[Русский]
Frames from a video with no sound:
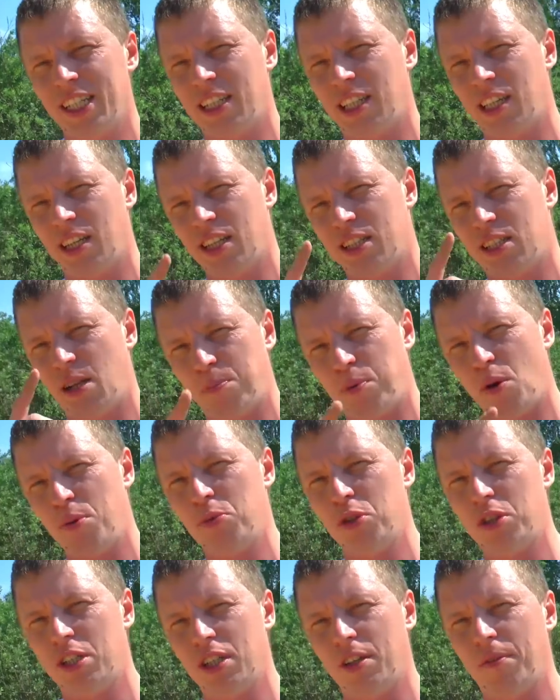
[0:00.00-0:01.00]
В садке, если
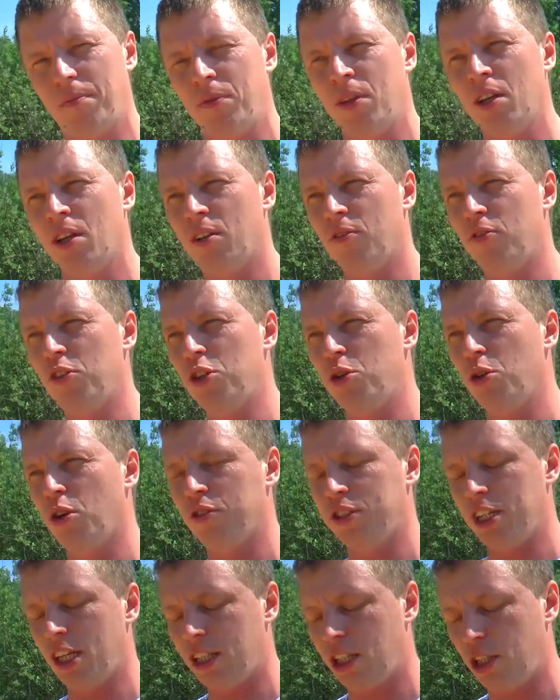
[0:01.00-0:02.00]
помните
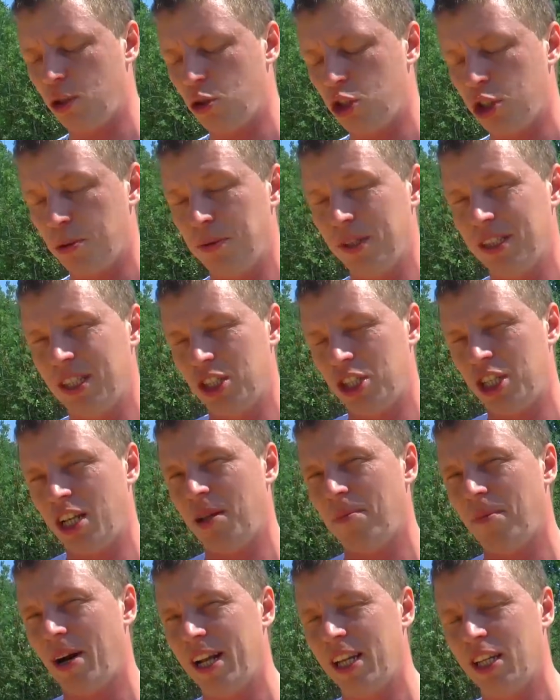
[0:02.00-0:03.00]
видео, в садке тоже был
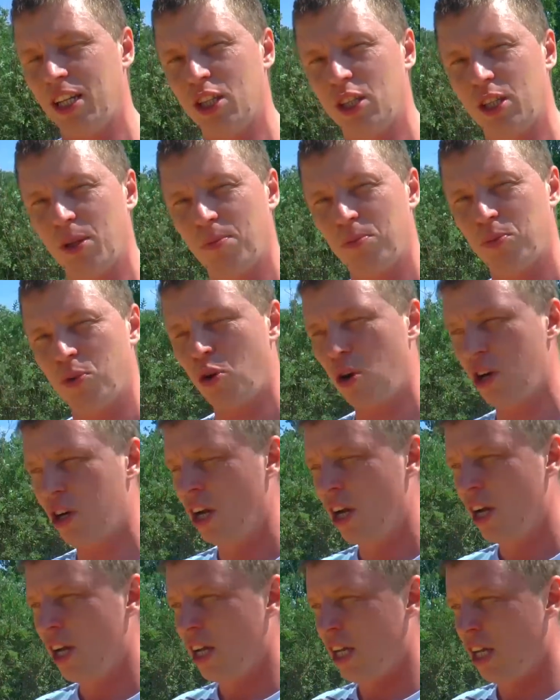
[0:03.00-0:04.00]
сначала маленький
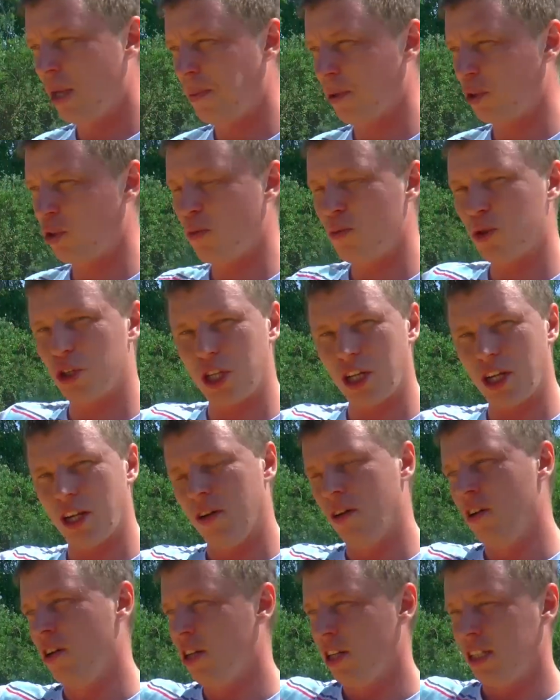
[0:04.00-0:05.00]
тамбурок, и потом
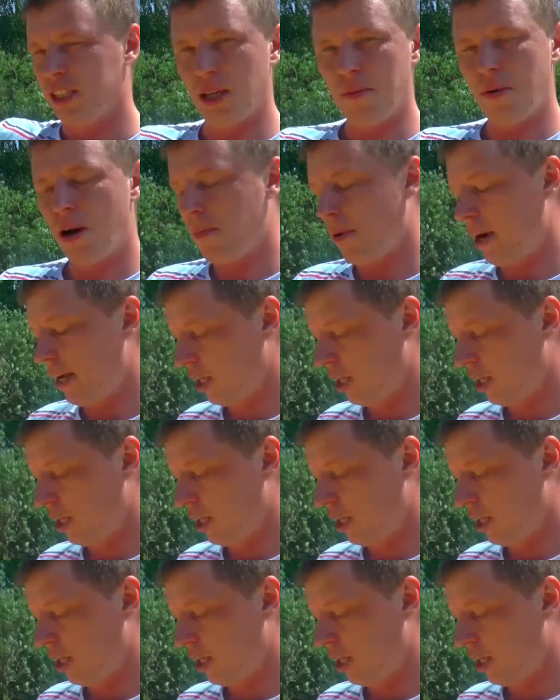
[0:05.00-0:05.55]
уже сама